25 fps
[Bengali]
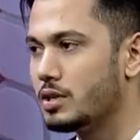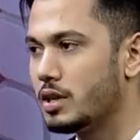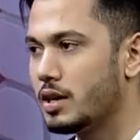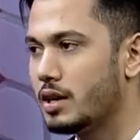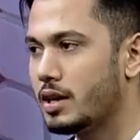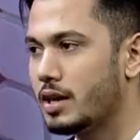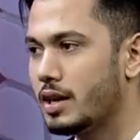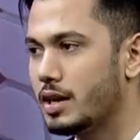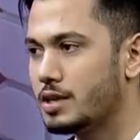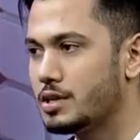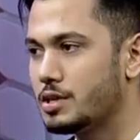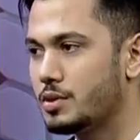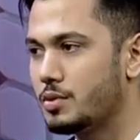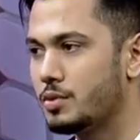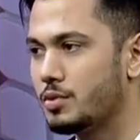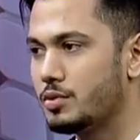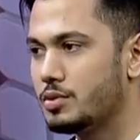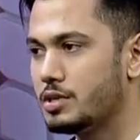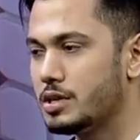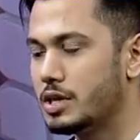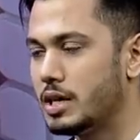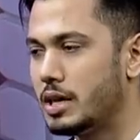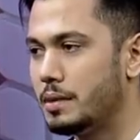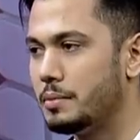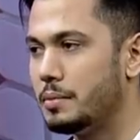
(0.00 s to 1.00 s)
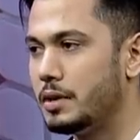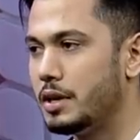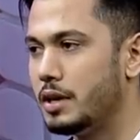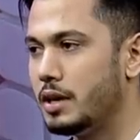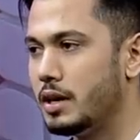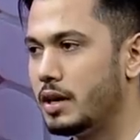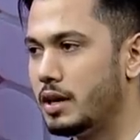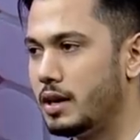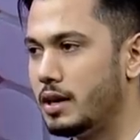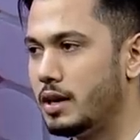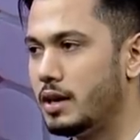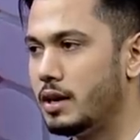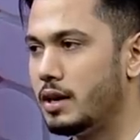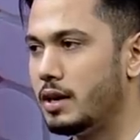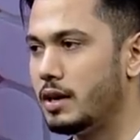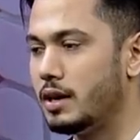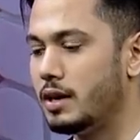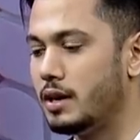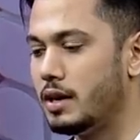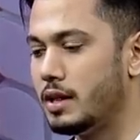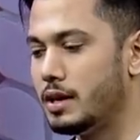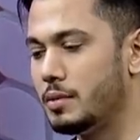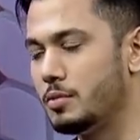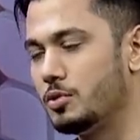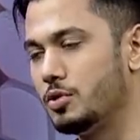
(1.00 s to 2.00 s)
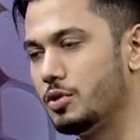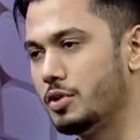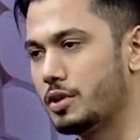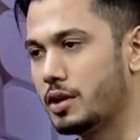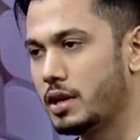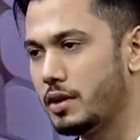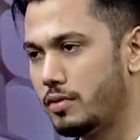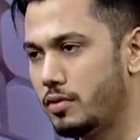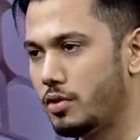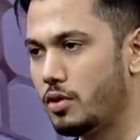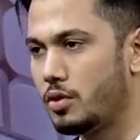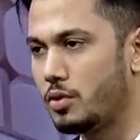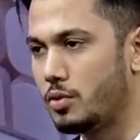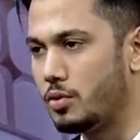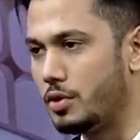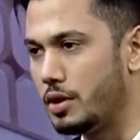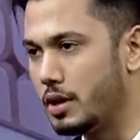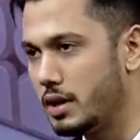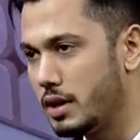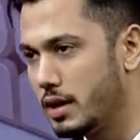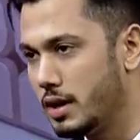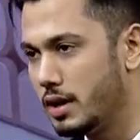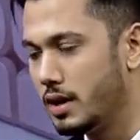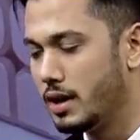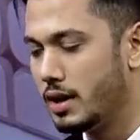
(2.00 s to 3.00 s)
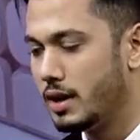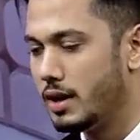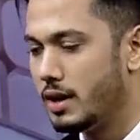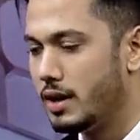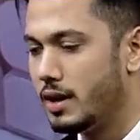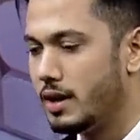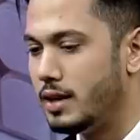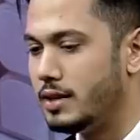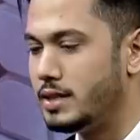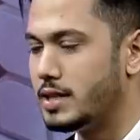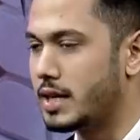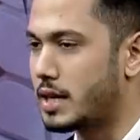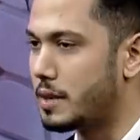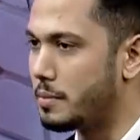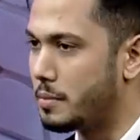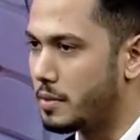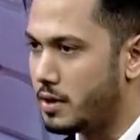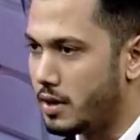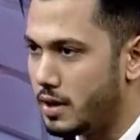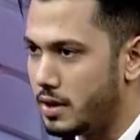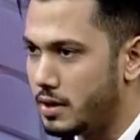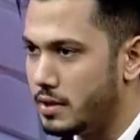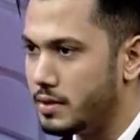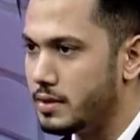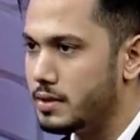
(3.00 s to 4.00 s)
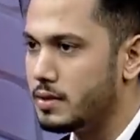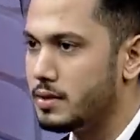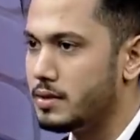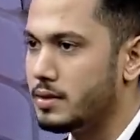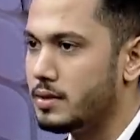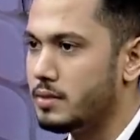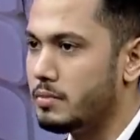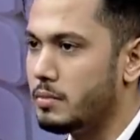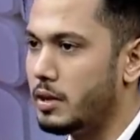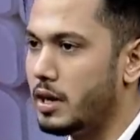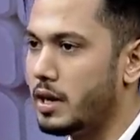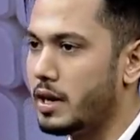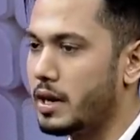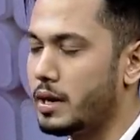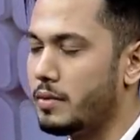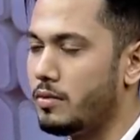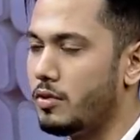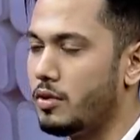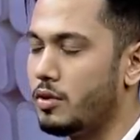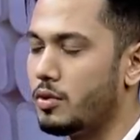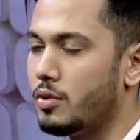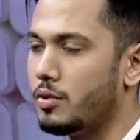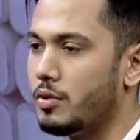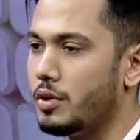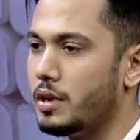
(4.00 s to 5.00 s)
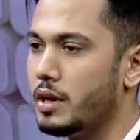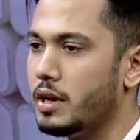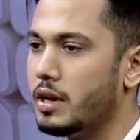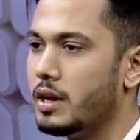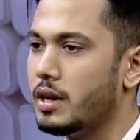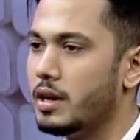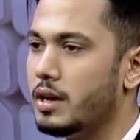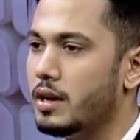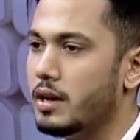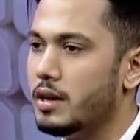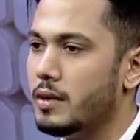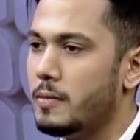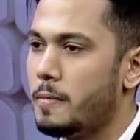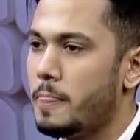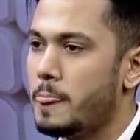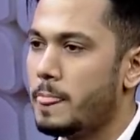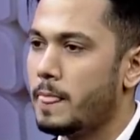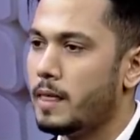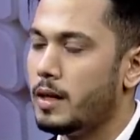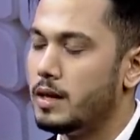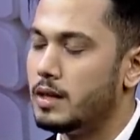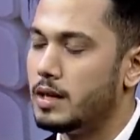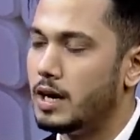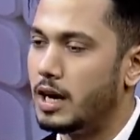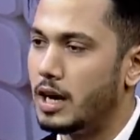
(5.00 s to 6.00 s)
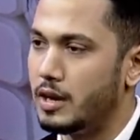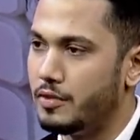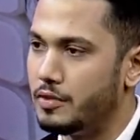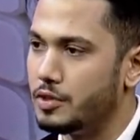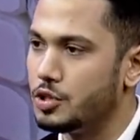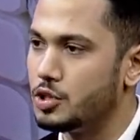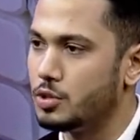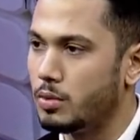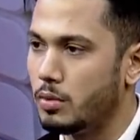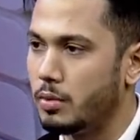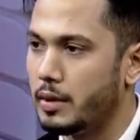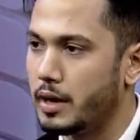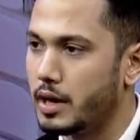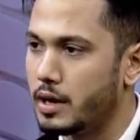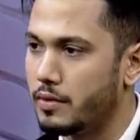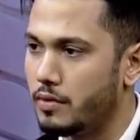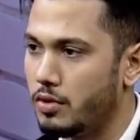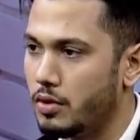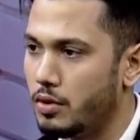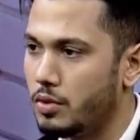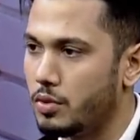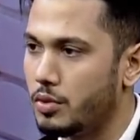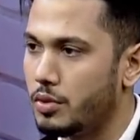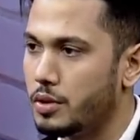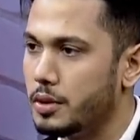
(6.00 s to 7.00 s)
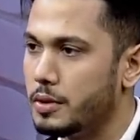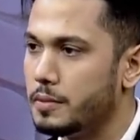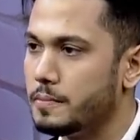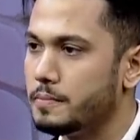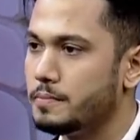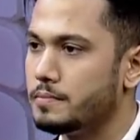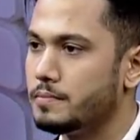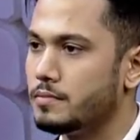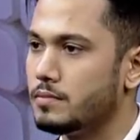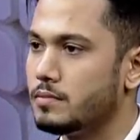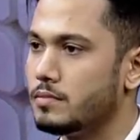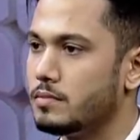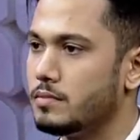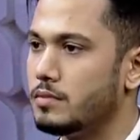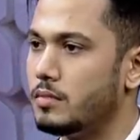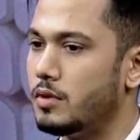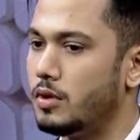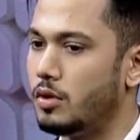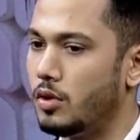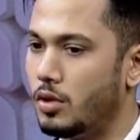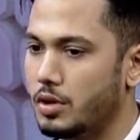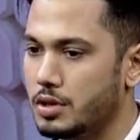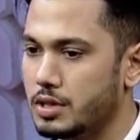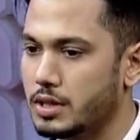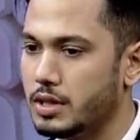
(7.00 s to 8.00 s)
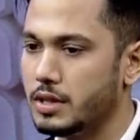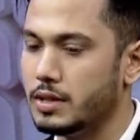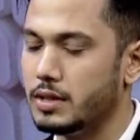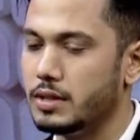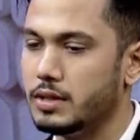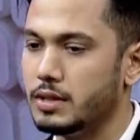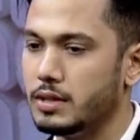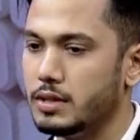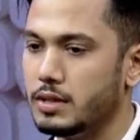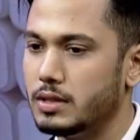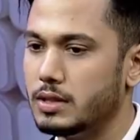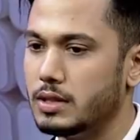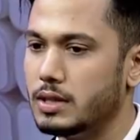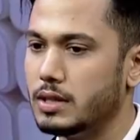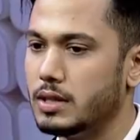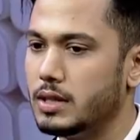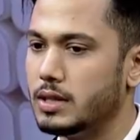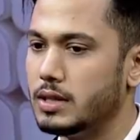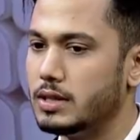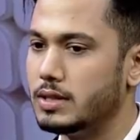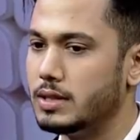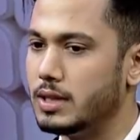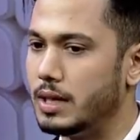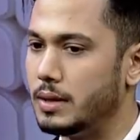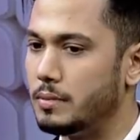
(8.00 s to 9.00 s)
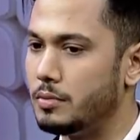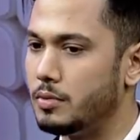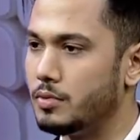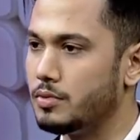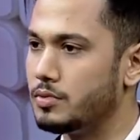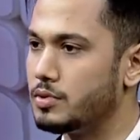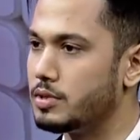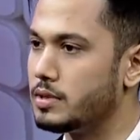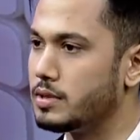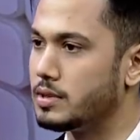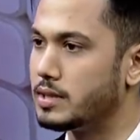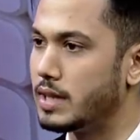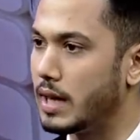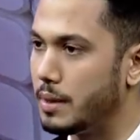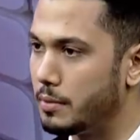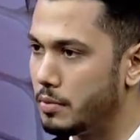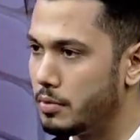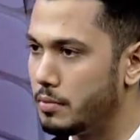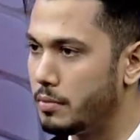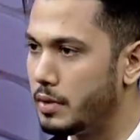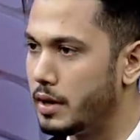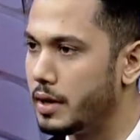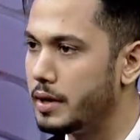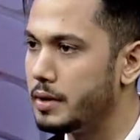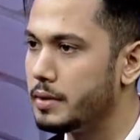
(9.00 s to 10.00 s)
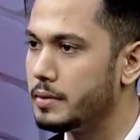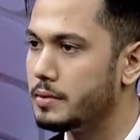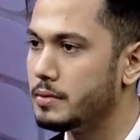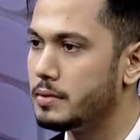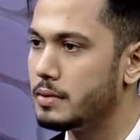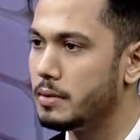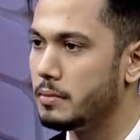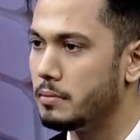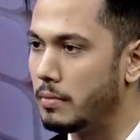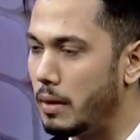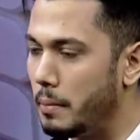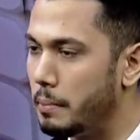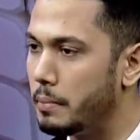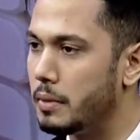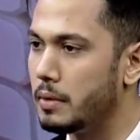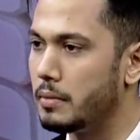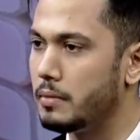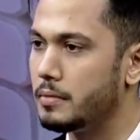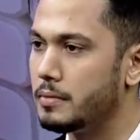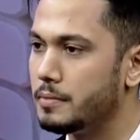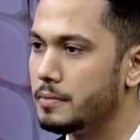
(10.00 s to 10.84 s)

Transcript: যারা কাজ করছে আমি এদের মধ্যে অনেকেই ফলো করি শাকিব খান ভাইয়াকে ফলো করি আরিফিন শুভ ভাইকে ফলো করি রশান তারপর হচ্ছে সাইমন ভাই সবাইকে